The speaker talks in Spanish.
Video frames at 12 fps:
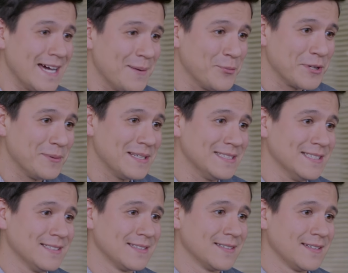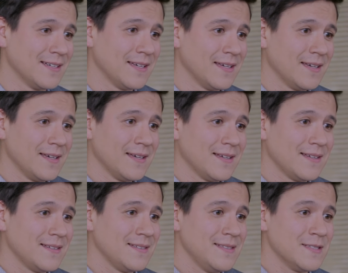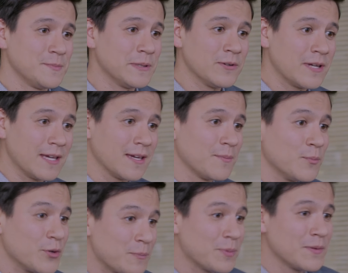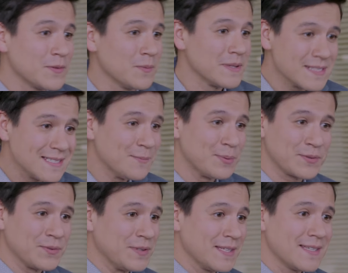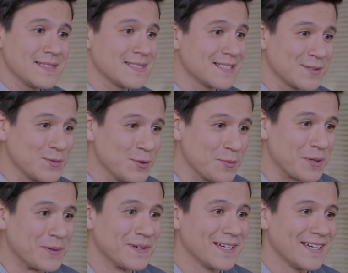amo, Ivana. Y espero que muy pronto me des la oportunidad de ser tu novio.